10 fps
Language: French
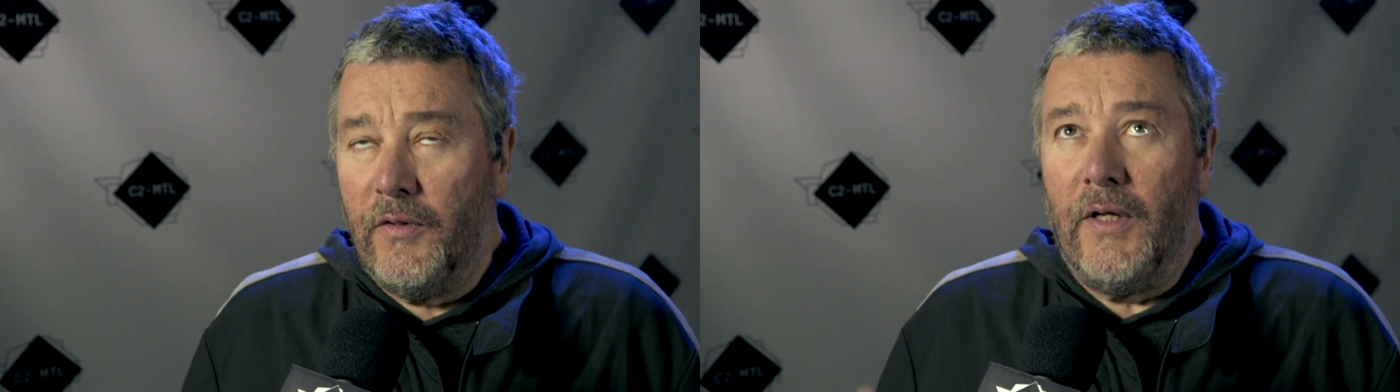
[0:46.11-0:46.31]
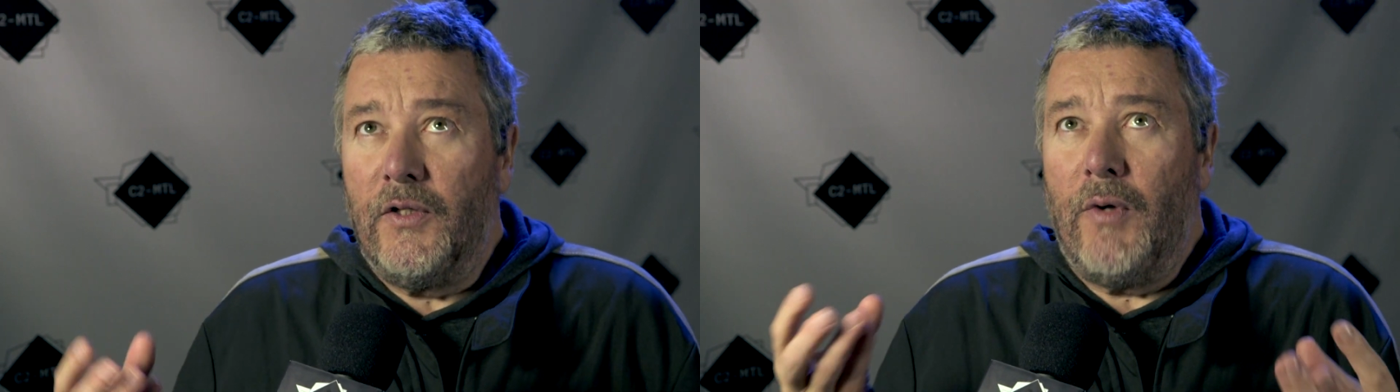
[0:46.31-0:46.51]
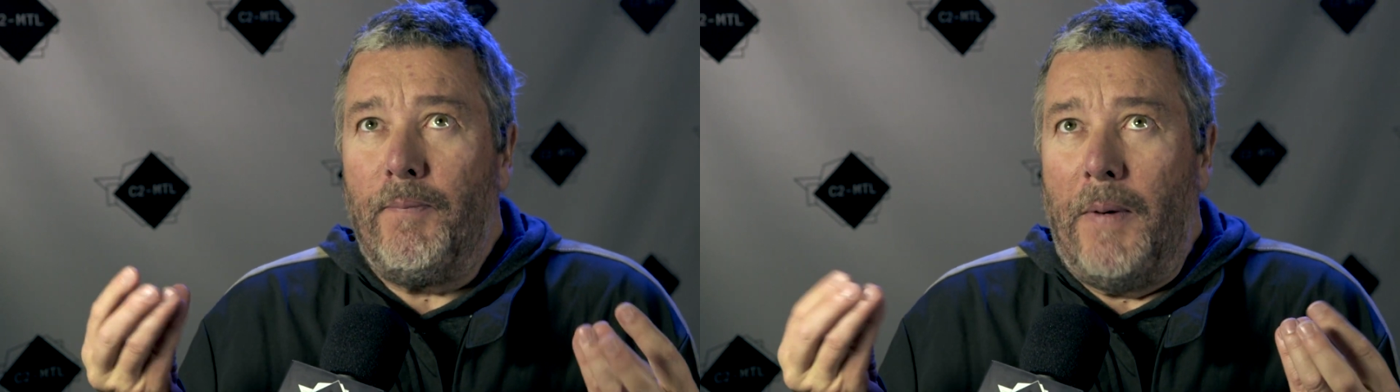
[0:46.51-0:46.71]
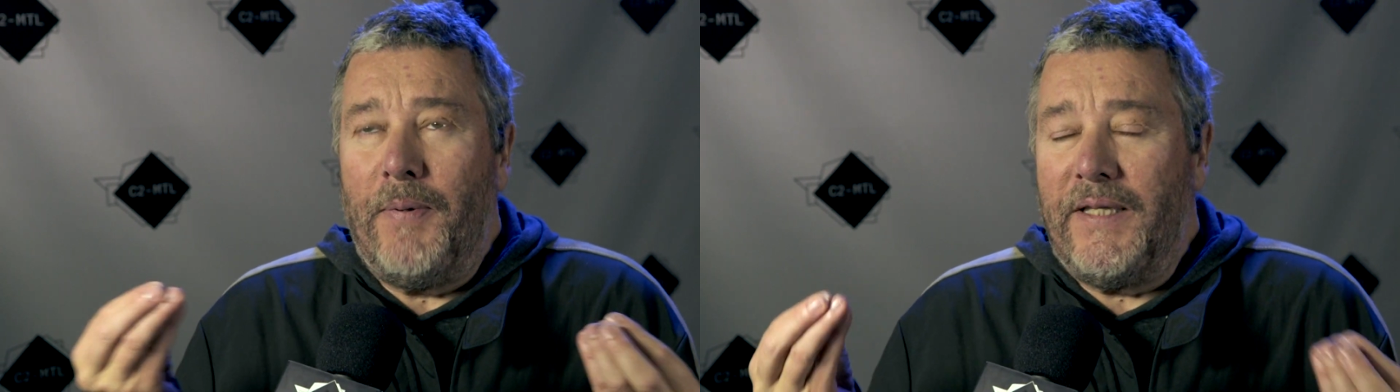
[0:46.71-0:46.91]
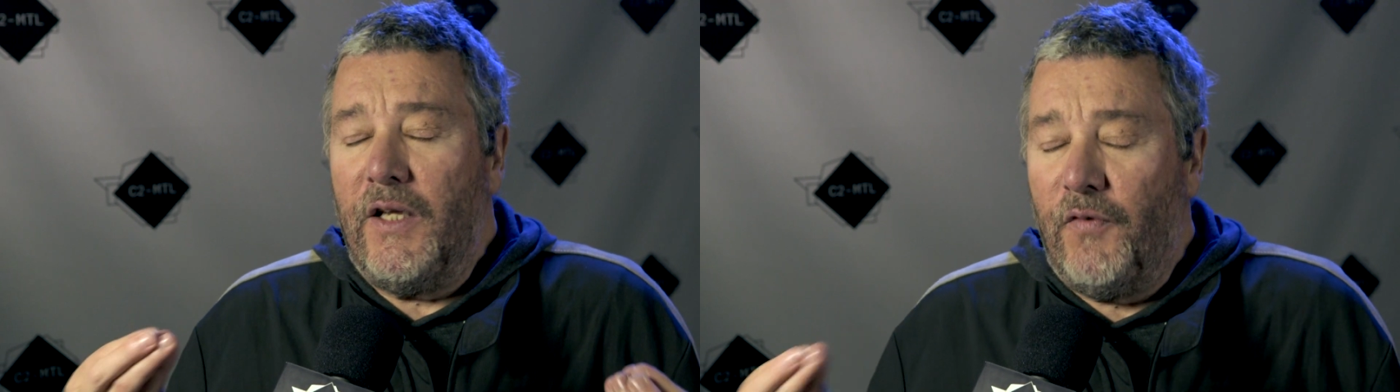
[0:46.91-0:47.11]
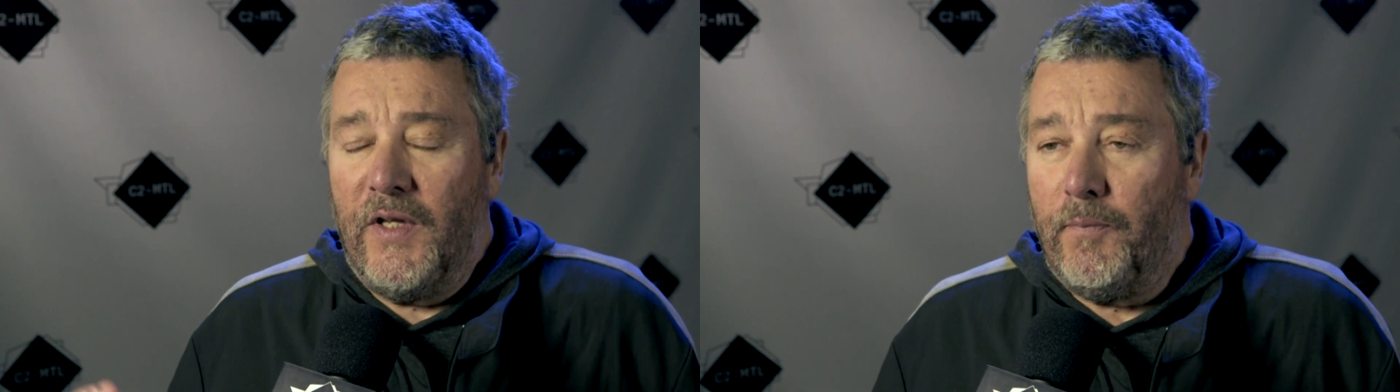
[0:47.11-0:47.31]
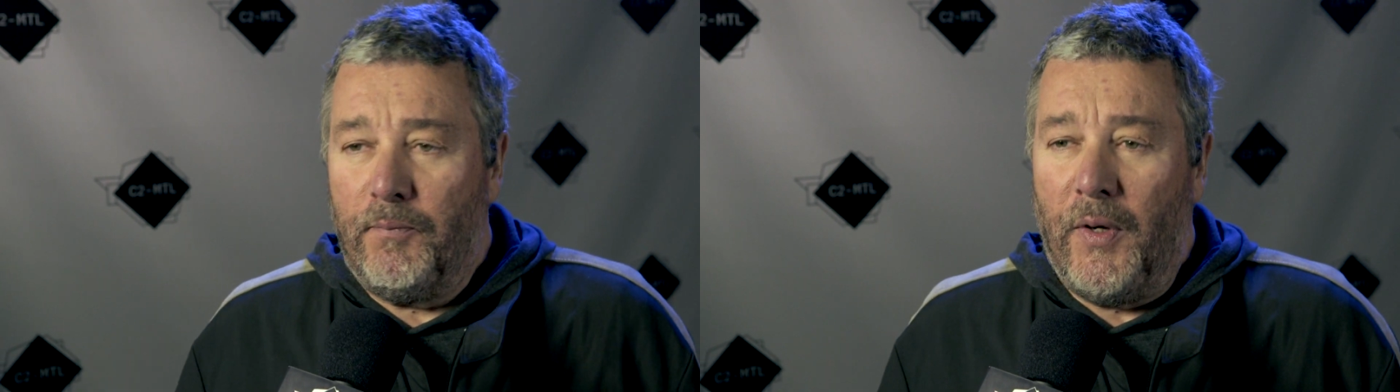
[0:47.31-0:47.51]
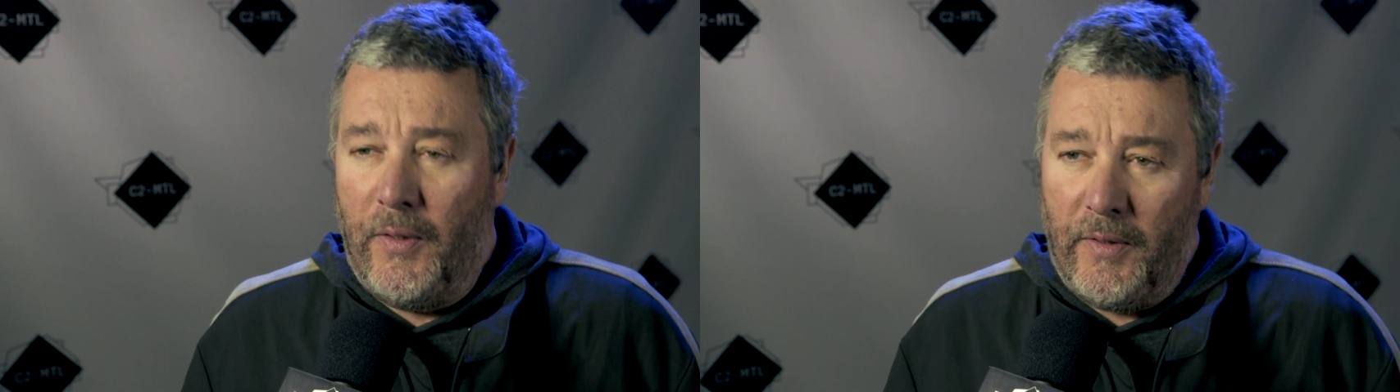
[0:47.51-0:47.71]
ne soient pas pétrifiés de
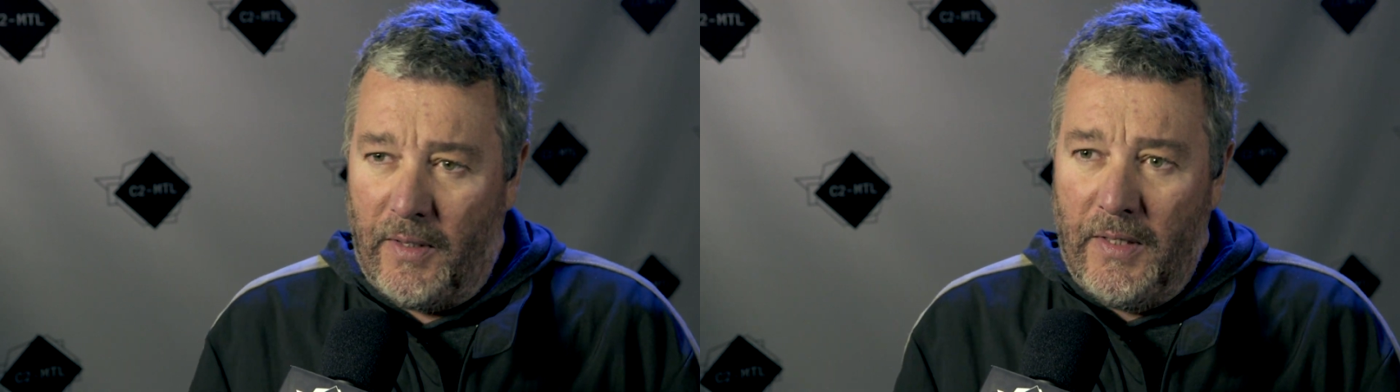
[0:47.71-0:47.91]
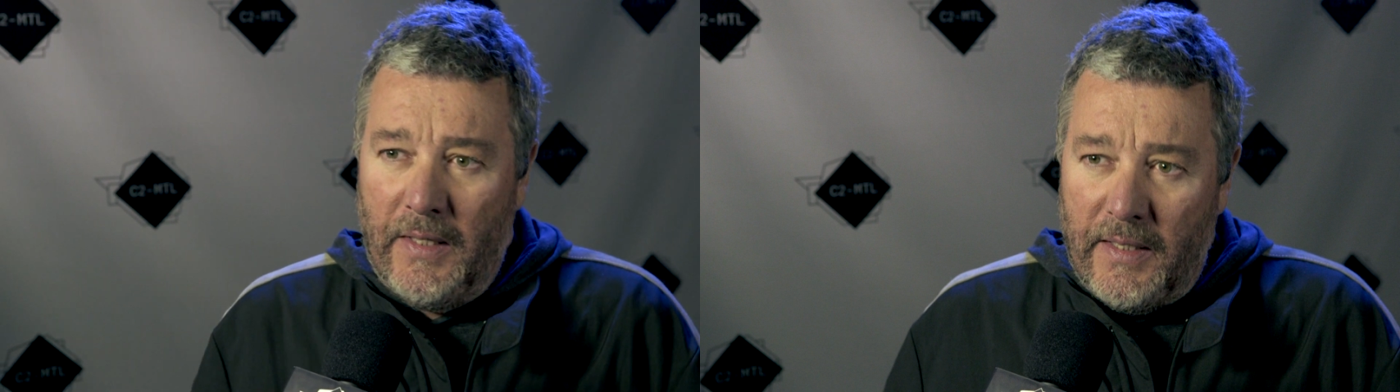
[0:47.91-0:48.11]
peur